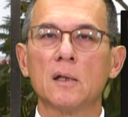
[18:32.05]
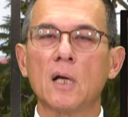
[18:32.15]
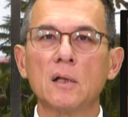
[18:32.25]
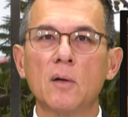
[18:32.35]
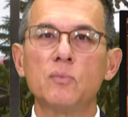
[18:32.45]

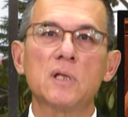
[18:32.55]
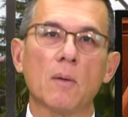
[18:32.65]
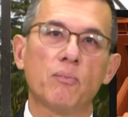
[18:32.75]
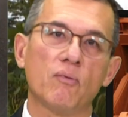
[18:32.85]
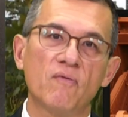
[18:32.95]
当年不是
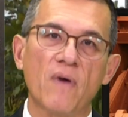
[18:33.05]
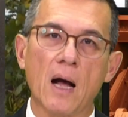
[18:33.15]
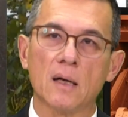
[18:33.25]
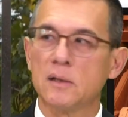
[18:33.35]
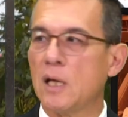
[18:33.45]
讲普法
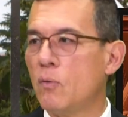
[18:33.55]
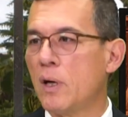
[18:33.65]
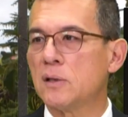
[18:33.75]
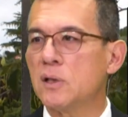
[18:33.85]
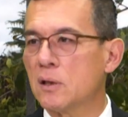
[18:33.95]
也为
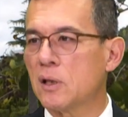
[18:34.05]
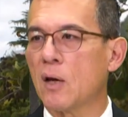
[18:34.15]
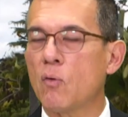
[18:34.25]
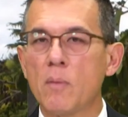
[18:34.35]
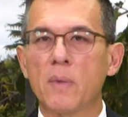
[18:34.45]
了这个
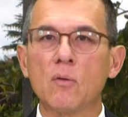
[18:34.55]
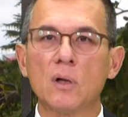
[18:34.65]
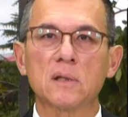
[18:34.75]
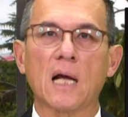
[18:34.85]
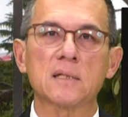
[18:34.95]
铁矿煤
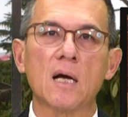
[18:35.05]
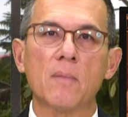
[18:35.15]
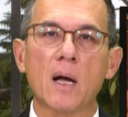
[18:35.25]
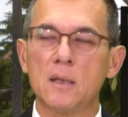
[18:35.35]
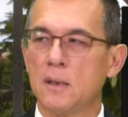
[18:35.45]
矿打仗
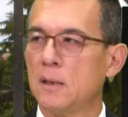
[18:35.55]
吗？